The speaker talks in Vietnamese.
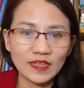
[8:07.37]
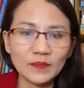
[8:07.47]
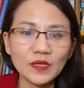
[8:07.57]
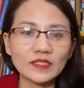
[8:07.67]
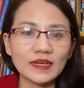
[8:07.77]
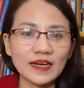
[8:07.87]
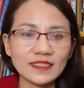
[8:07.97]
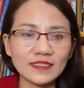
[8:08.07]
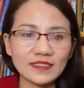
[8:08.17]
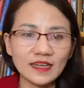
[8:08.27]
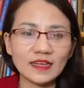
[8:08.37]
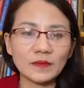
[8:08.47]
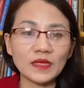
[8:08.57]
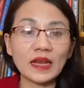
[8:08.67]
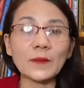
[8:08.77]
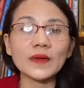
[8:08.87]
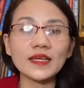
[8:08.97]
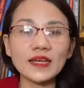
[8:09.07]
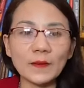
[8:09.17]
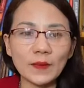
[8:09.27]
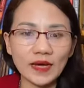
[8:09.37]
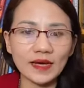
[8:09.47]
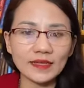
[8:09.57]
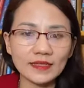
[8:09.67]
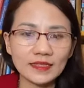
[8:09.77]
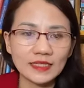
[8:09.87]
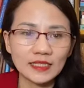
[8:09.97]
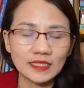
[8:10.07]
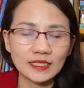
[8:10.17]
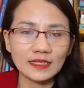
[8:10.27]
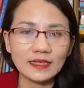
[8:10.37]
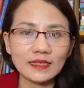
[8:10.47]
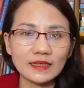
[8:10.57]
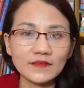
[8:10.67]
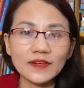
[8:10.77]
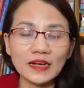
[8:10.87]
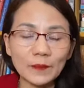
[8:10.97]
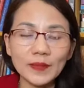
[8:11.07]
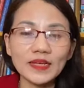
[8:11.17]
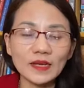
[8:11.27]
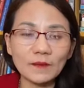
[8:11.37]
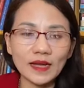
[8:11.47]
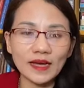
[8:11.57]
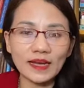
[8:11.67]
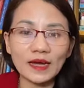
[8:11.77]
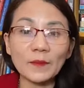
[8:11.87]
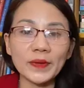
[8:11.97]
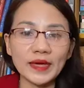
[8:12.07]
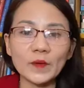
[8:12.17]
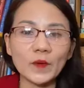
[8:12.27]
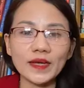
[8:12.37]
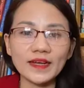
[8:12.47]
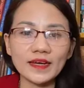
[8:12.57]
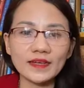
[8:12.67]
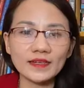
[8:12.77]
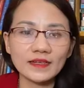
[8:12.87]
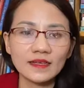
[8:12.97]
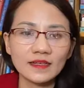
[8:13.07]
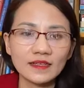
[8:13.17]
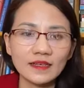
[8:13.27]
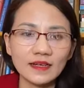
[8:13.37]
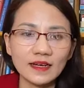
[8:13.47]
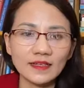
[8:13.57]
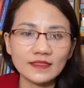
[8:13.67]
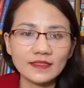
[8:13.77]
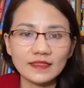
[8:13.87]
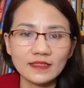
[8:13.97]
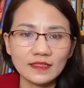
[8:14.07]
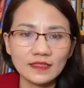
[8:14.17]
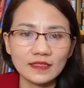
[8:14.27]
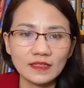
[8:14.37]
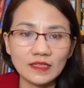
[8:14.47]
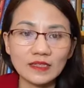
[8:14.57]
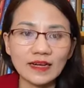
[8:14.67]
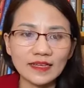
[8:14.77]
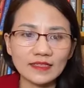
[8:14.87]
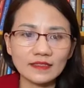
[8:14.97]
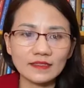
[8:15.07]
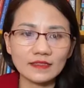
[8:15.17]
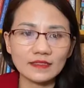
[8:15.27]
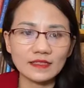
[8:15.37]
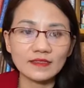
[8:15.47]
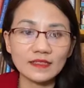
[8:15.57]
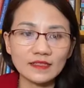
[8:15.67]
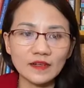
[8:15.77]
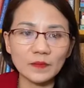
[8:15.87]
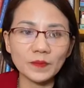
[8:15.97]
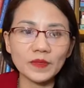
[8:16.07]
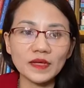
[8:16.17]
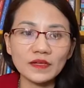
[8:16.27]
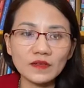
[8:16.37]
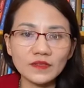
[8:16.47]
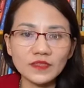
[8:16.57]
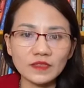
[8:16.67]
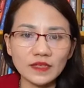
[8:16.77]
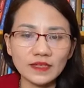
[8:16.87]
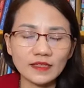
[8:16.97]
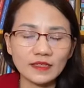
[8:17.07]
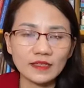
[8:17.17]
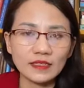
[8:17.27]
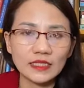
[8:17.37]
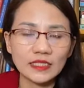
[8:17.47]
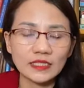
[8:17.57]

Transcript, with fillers: và khi mình thực hành dần dần mình lặp đi lặp lại thì cái việc lặp đi lặp lại là mẹ của kỹ năng nên là anh chị à, thực hành sẽ dần dần biến nó trở thành